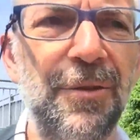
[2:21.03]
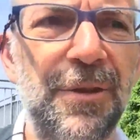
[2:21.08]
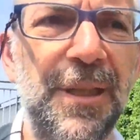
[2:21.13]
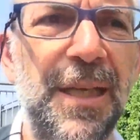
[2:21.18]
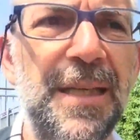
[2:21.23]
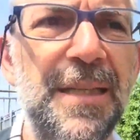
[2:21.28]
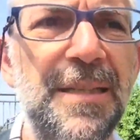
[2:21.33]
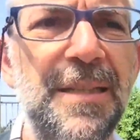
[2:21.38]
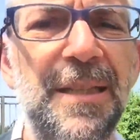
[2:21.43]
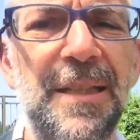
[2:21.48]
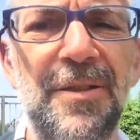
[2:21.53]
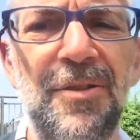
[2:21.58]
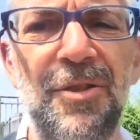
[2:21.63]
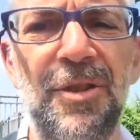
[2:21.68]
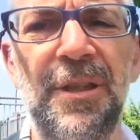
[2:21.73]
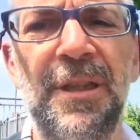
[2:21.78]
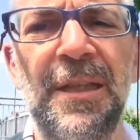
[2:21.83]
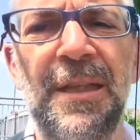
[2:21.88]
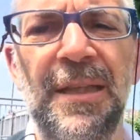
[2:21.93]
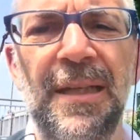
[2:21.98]
di
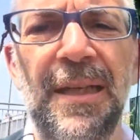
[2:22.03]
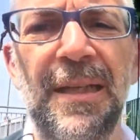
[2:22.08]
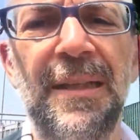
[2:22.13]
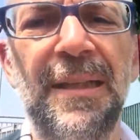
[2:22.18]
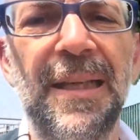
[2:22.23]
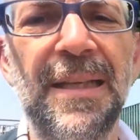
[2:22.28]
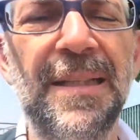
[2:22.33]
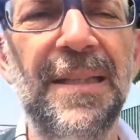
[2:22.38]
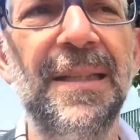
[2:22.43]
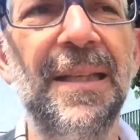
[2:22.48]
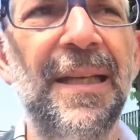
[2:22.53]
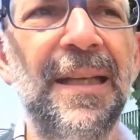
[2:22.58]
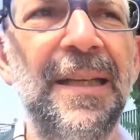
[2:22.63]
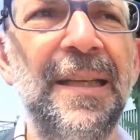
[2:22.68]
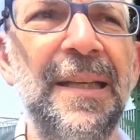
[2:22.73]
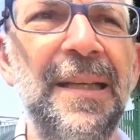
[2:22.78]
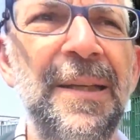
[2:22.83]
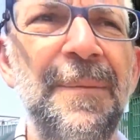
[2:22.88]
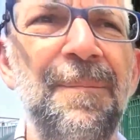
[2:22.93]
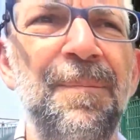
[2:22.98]
esserci e di
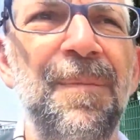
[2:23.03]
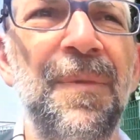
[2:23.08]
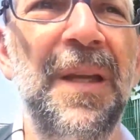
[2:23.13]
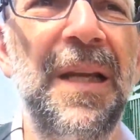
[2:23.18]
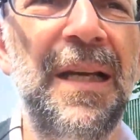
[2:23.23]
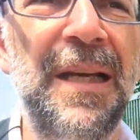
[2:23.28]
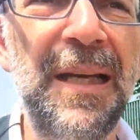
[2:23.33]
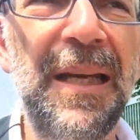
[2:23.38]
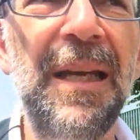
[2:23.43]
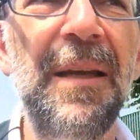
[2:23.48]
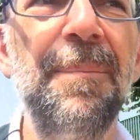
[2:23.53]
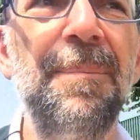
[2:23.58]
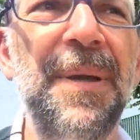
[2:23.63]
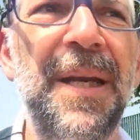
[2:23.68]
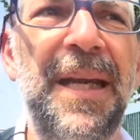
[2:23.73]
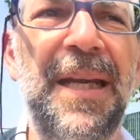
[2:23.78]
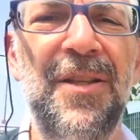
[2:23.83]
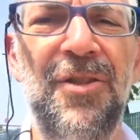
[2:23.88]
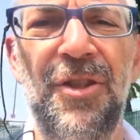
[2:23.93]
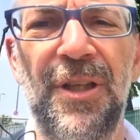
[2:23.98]
essere lì
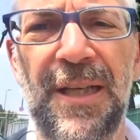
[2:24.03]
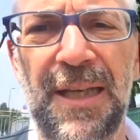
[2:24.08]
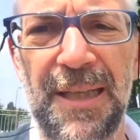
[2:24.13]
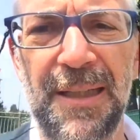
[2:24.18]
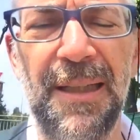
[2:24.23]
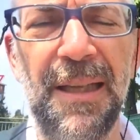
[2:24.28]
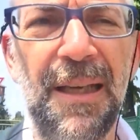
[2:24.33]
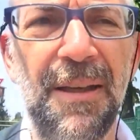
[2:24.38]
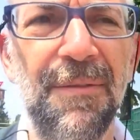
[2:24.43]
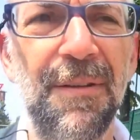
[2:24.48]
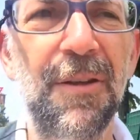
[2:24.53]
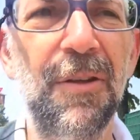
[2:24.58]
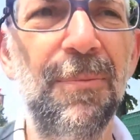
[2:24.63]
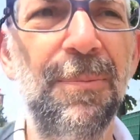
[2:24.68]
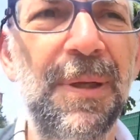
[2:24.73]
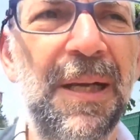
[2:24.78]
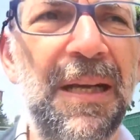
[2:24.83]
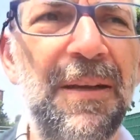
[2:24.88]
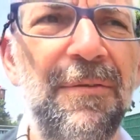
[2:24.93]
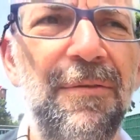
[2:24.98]
perché ci credevano,
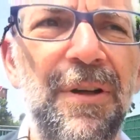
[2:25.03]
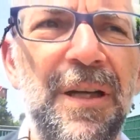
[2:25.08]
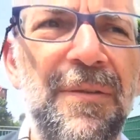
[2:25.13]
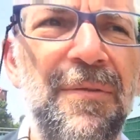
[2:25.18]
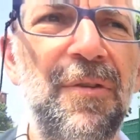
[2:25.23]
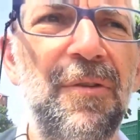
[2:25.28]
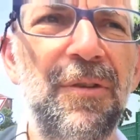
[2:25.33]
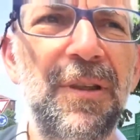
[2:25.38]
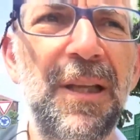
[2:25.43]
perché volevano